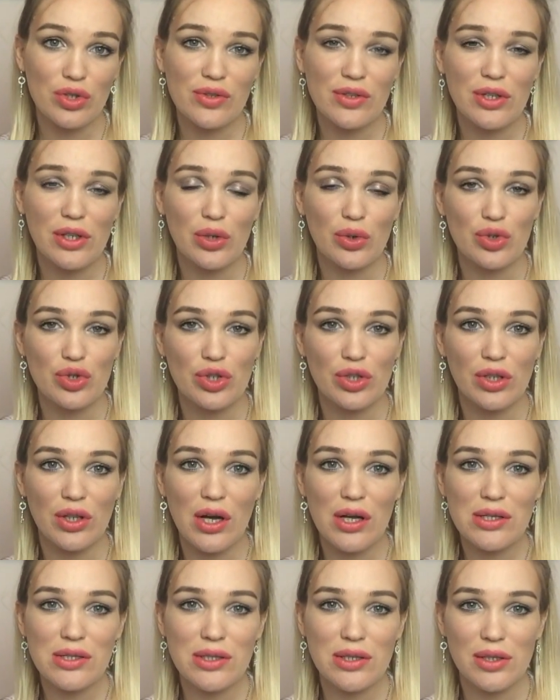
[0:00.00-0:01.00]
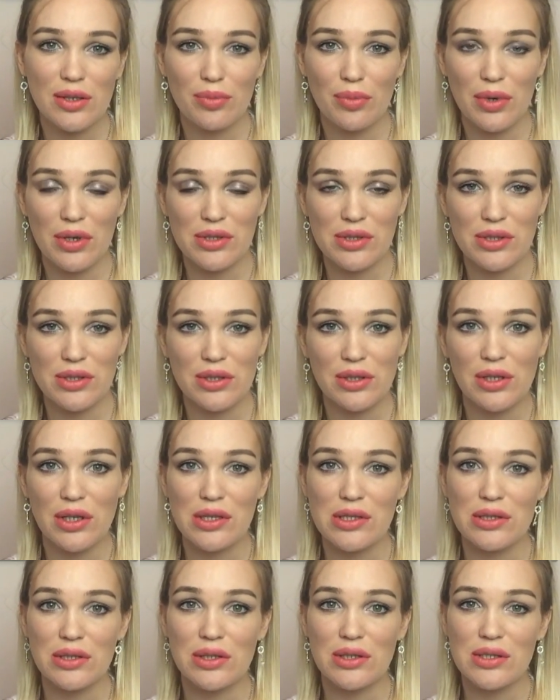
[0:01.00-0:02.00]
Оно ну, действительно очень классное, мазать
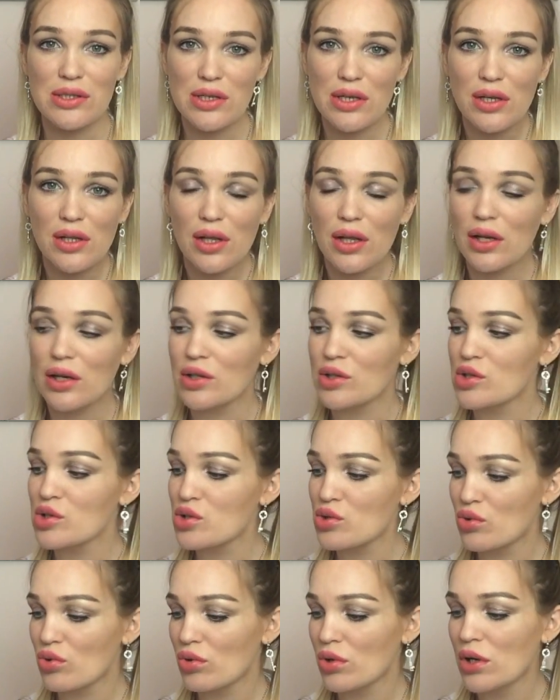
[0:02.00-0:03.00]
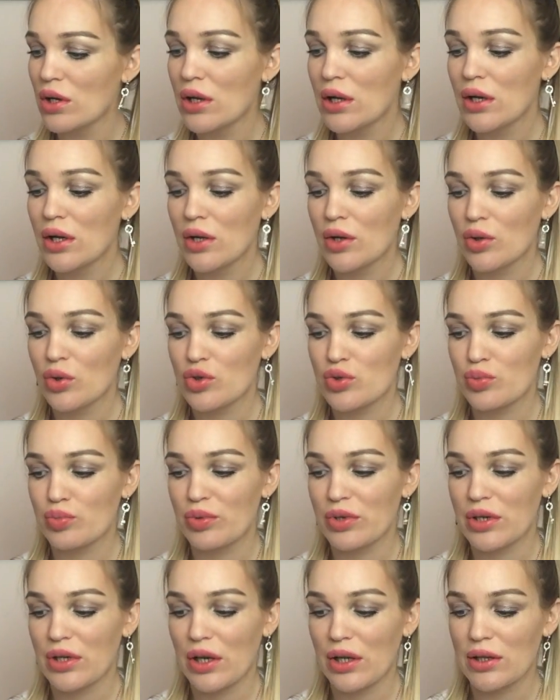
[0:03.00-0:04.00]
классно тело, лицо,
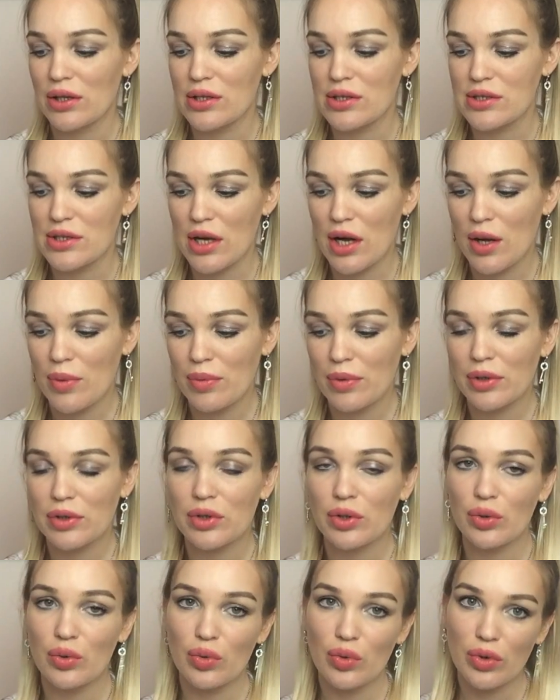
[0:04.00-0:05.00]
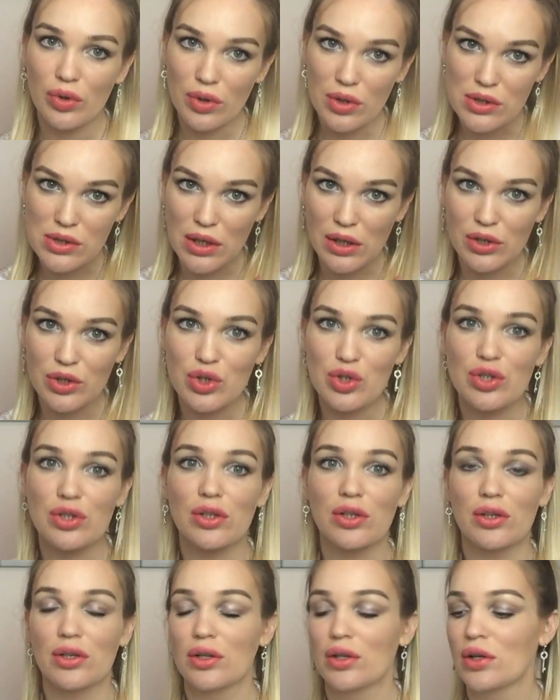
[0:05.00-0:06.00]
очень приятный запах такой,
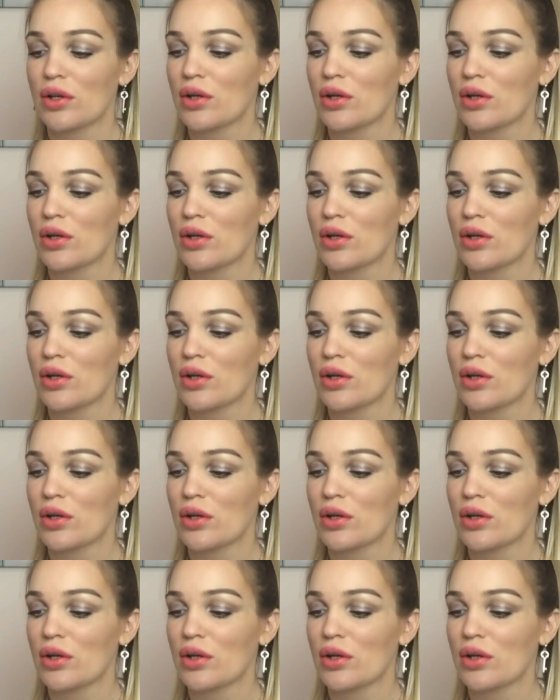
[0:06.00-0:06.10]
достаточно,